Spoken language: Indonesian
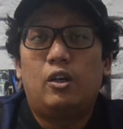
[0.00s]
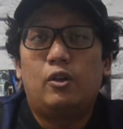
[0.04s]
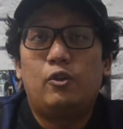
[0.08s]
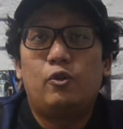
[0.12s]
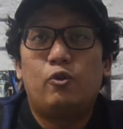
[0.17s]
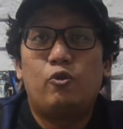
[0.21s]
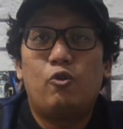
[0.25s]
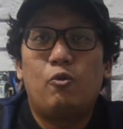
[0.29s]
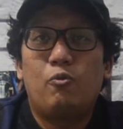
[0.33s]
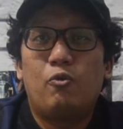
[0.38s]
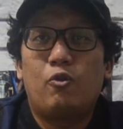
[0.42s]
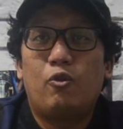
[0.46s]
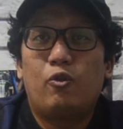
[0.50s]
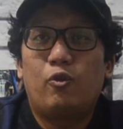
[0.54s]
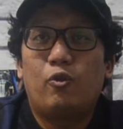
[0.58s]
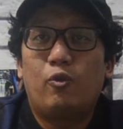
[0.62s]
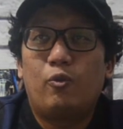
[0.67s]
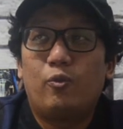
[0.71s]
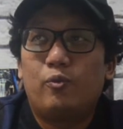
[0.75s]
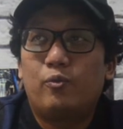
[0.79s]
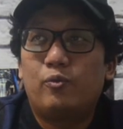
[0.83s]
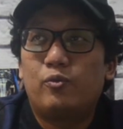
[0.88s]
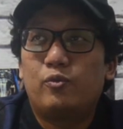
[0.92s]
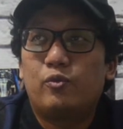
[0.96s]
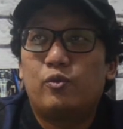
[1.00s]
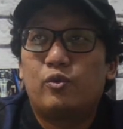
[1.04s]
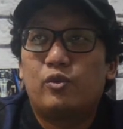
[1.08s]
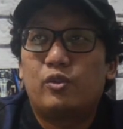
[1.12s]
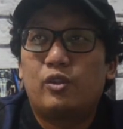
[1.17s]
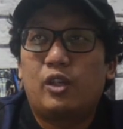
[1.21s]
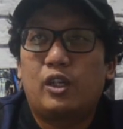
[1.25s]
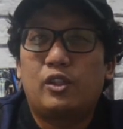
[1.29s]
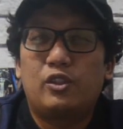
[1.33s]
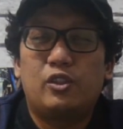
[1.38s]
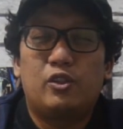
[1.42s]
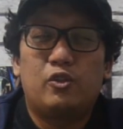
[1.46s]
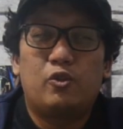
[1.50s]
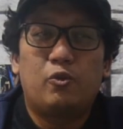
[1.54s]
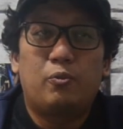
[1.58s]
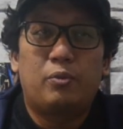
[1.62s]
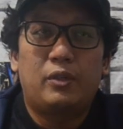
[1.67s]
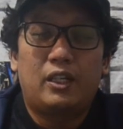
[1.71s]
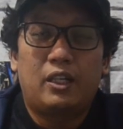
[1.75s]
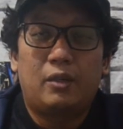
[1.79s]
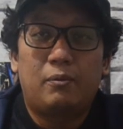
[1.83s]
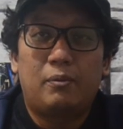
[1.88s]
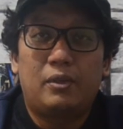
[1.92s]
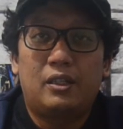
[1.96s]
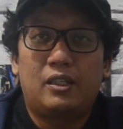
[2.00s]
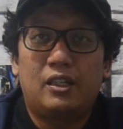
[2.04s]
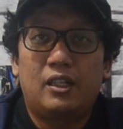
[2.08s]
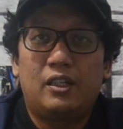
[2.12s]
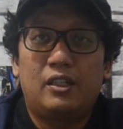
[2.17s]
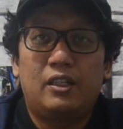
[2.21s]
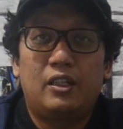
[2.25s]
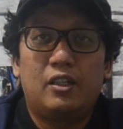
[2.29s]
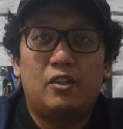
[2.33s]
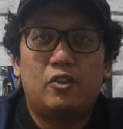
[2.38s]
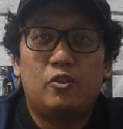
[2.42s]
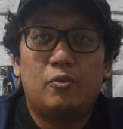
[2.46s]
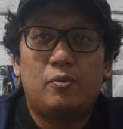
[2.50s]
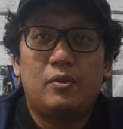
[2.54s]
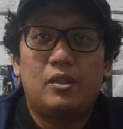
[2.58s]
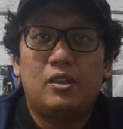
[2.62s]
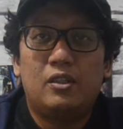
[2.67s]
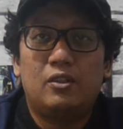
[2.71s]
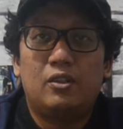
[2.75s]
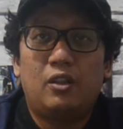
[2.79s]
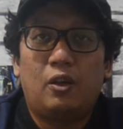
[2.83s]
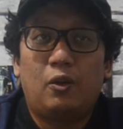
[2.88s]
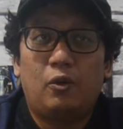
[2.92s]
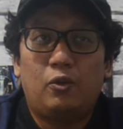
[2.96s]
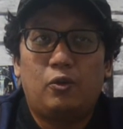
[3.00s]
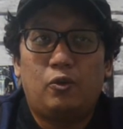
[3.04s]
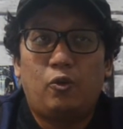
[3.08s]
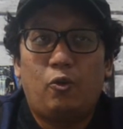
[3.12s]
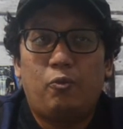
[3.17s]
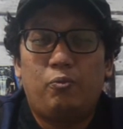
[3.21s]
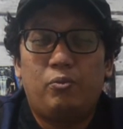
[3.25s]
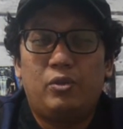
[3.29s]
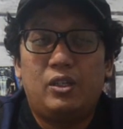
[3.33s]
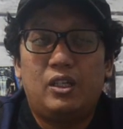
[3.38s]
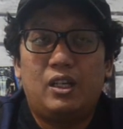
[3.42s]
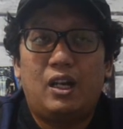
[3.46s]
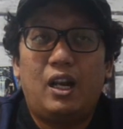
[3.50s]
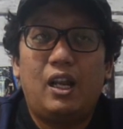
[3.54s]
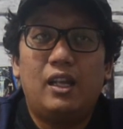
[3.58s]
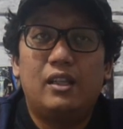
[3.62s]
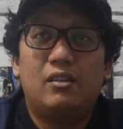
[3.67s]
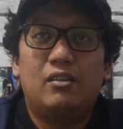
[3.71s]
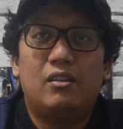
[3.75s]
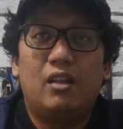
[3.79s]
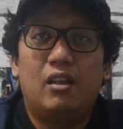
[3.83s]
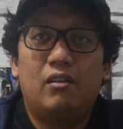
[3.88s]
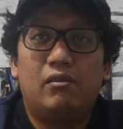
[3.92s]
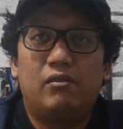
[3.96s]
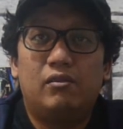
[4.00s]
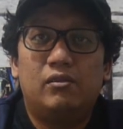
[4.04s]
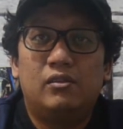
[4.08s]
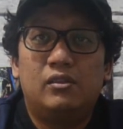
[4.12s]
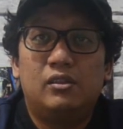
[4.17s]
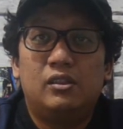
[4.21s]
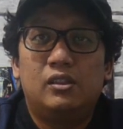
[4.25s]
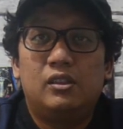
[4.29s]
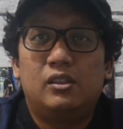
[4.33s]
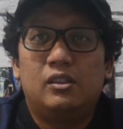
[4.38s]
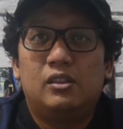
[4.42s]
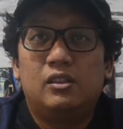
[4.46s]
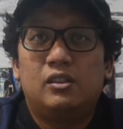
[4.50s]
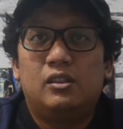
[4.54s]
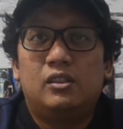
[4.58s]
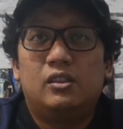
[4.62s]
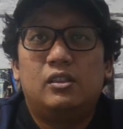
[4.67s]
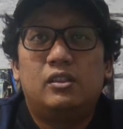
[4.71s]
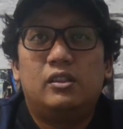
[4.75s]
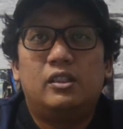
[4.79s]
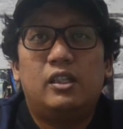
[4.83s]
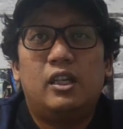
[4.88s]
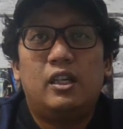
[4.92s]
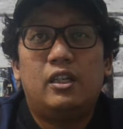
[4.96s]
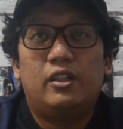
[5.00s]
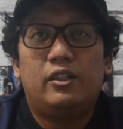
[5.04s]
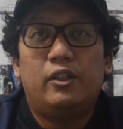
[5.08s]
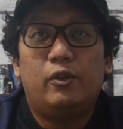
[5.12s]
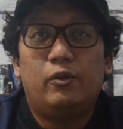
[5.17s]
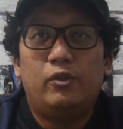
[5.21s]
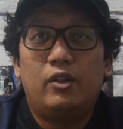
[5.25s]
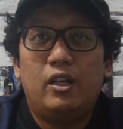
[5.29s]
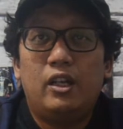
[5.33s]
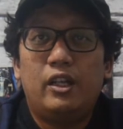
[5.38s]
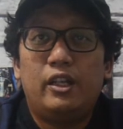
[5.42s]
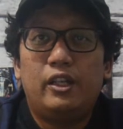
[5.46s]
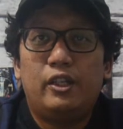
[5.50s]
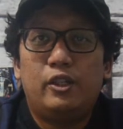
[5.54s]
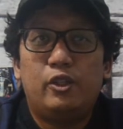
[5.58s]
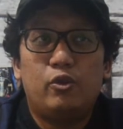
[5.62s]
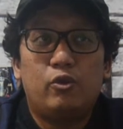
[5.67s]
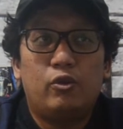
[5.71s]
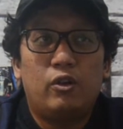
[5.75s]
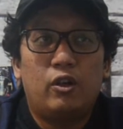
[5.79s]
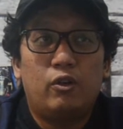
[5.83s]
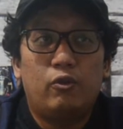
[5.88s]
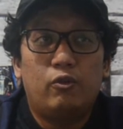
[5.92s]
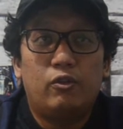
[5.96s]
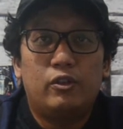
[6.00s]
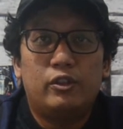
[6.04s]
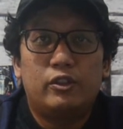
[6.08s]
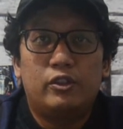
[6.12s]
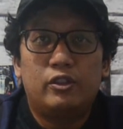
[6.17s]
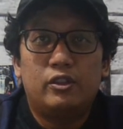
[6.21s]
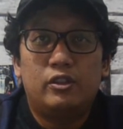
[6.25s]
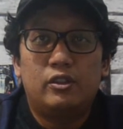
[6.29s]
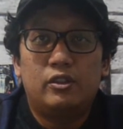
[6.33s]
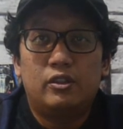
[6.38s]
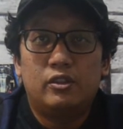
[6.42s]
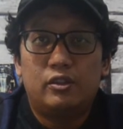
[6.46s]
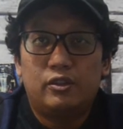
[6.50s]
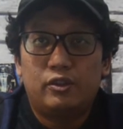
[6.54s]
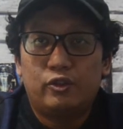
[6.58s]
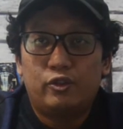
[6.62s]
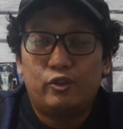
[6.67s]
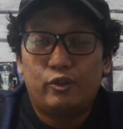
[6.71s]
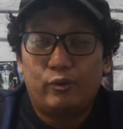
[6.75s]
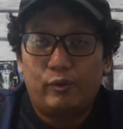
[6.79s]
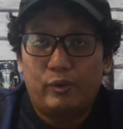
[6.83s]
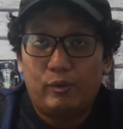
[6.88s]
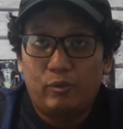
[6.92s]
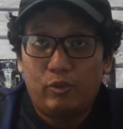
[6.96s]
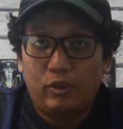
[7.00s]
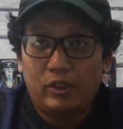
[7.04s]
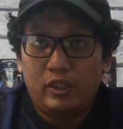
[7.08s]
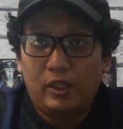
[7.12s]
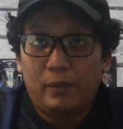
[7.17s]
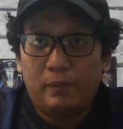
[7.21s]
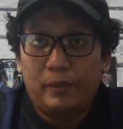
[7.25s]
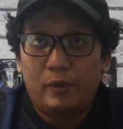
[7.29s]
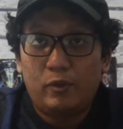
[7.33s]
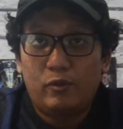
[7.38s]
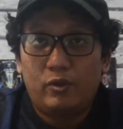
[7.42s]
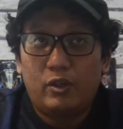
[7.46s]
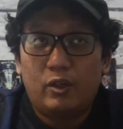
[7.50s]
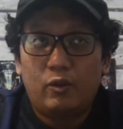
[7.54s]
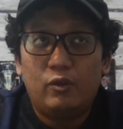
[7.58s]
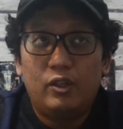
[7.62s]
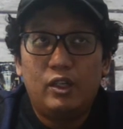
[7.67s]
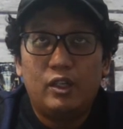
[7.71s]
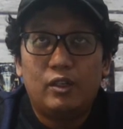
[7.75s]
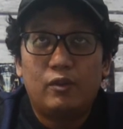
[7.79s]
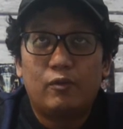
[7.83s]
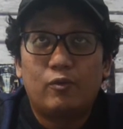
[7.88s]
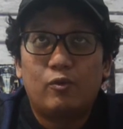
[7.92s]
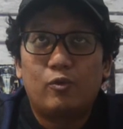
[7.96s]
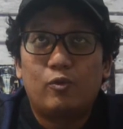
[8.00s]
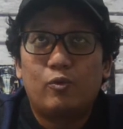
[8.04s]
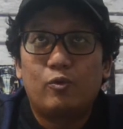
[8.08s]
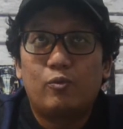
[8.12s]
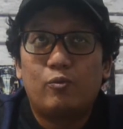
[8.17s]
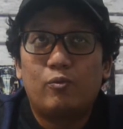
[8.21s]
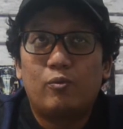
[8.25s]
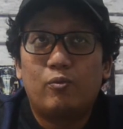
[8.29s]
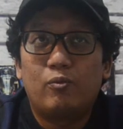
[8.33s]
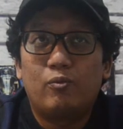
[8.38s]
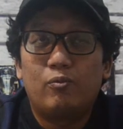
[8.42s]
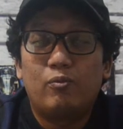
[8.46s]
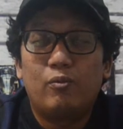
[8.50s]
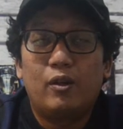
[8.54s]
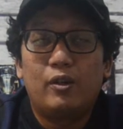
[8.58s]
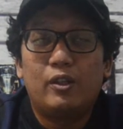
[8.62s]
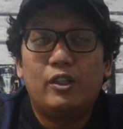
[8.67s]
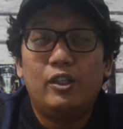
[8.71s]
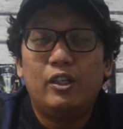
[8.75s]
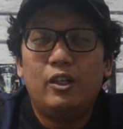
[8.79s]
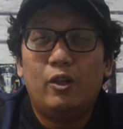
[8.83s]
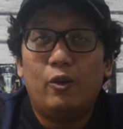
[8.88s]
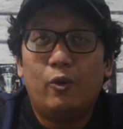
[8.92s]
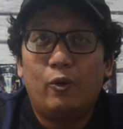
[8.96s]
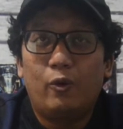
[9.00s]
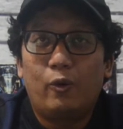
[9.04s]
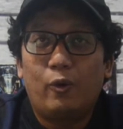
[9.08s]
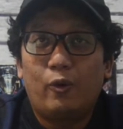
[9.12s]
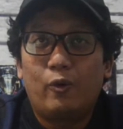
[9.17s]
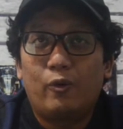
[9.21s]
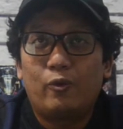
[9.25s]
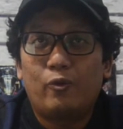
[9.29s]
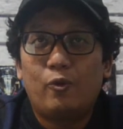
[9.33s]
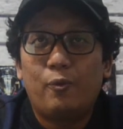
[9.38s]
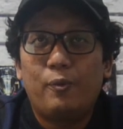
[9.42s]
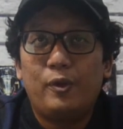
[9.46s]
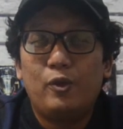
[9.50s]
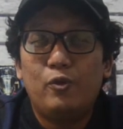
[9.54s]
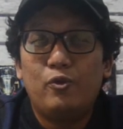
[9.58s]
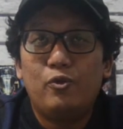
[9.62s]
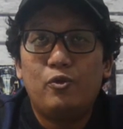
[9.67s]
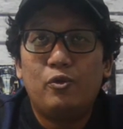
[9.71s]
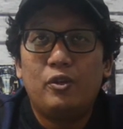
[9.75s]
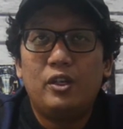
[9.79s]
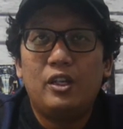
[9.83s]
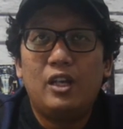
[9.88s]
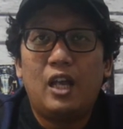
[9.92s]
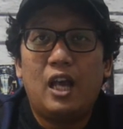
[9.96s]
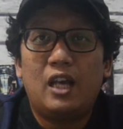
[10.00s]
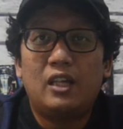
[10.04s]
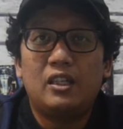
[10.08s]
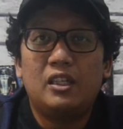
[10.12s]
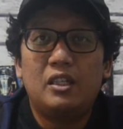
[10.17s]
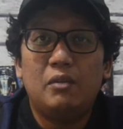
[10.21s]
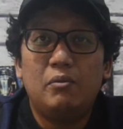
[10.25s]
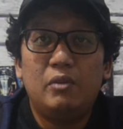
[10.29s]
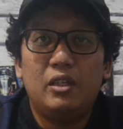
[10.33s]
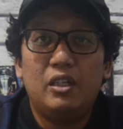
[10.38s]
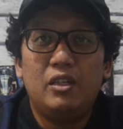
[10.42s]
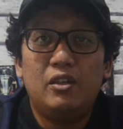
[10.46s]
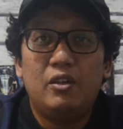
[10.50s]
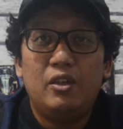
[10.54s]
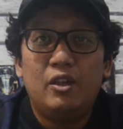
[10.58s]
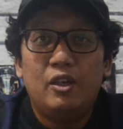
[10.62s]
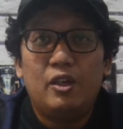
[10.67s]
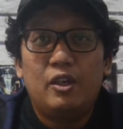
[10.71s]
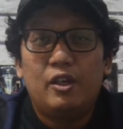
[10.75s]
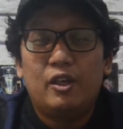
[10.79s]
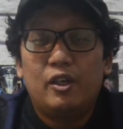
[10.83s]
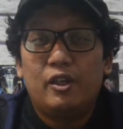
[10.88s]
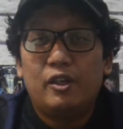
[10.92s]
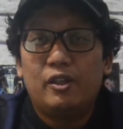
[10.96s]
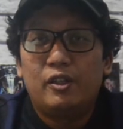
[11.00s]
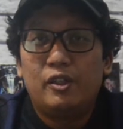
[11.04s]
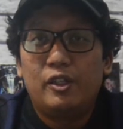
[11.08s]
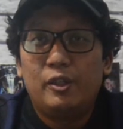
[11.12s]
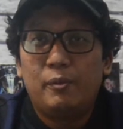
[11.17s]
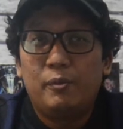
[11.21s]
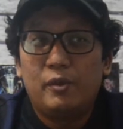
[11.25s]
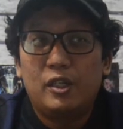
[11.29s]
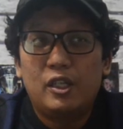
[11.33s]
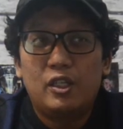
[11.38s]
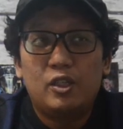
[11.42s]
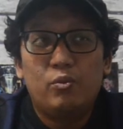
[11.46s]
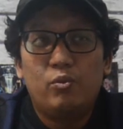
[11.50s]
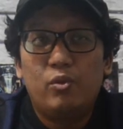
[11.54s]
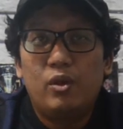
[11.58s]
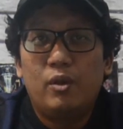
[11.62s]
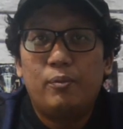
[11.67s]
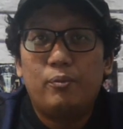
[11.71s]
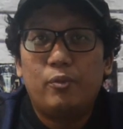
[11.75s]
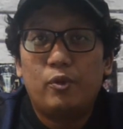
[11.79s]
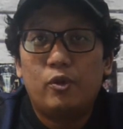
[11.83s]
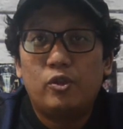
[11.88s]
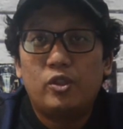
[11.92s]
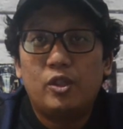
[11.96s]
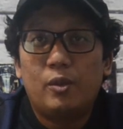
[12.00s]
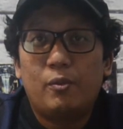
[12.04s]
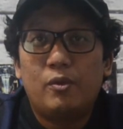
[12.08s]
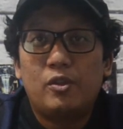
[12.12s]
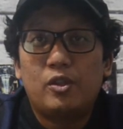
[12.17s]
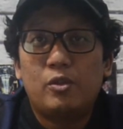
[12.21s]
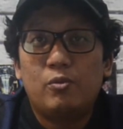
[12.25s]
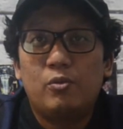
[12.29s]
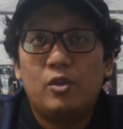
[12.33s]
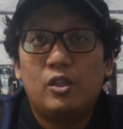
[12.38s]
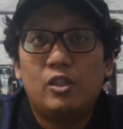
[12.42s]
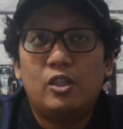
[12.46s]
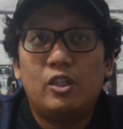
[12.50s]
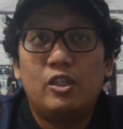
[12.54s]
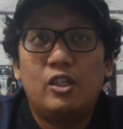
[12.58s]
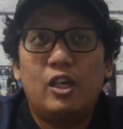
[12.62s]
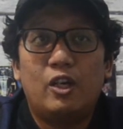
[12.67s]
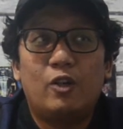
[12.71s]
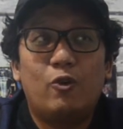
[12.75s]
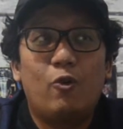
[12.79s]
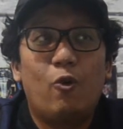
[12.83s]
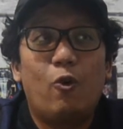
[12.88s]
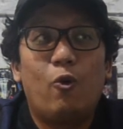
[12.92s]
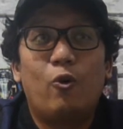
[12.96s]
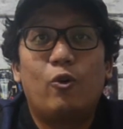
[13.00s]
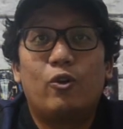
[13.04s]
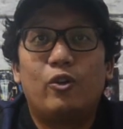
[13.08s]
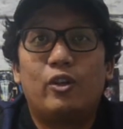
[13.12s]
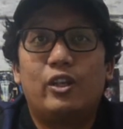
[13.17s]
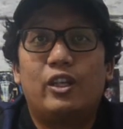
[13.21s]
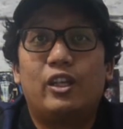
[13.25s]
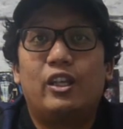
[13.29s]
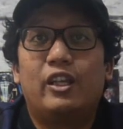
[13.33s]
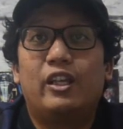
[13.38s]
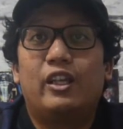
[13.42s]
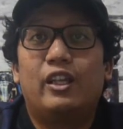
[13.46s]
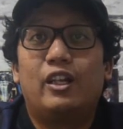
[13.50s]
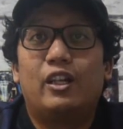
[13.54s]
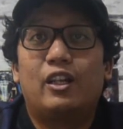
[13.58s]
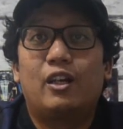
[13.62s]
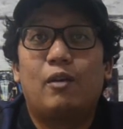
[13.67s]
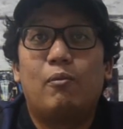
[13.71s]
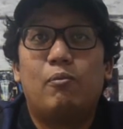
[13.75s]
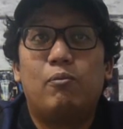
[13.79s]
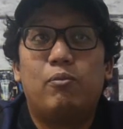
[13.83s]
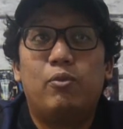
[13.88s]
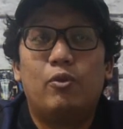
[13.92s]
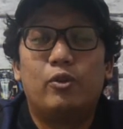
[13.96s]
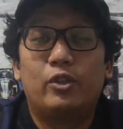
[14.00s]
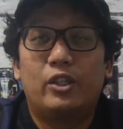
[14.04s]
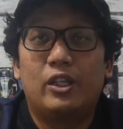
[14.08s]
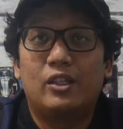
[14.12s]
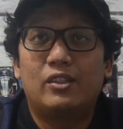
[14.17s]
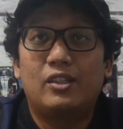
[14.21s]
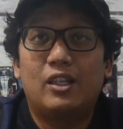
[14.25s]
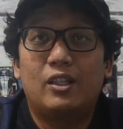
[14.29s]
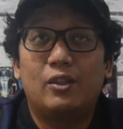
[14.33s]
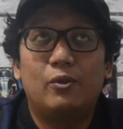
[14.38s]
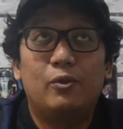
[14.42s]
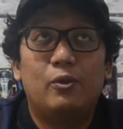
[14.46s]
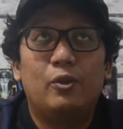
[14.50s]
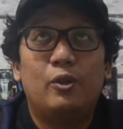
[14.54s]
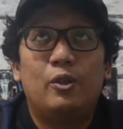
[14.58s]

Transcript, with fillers: aduh gue mau kasih cuplikan pertandingan cuma takut copyright dan ya ya udahlah ini juga gue cuman buat nyampein unak-unak ini loh gue pengen nunjukin Hakimi di menit 90 sama 93 gokil kebut yang satu